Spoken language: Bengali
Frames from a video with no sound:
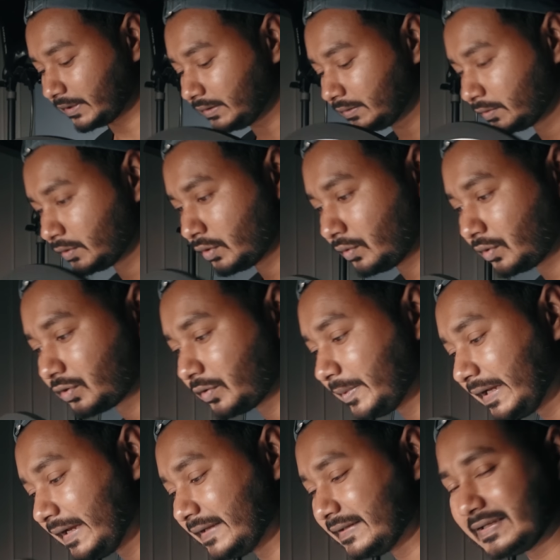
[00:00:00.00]
পারি অথবা
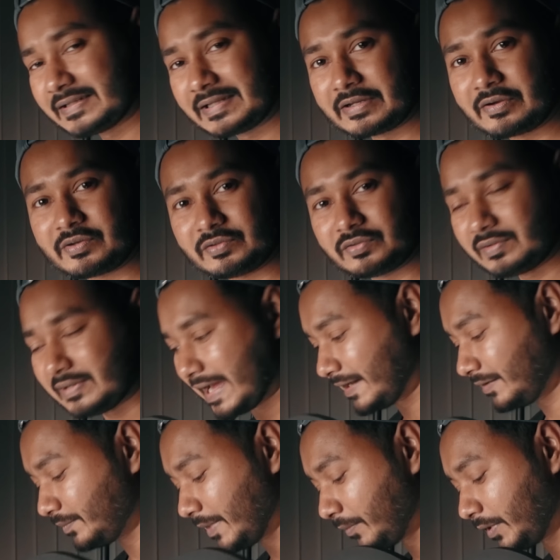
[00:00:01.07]
এই দিক থেকেও কিন্তু
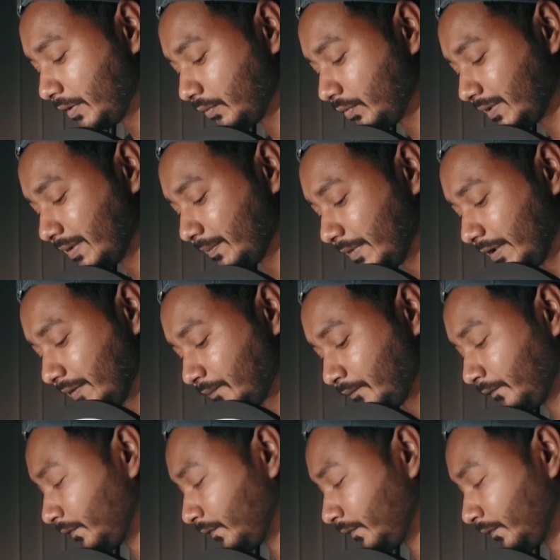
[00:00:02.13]
লাইট ব্যবহার করতে পারি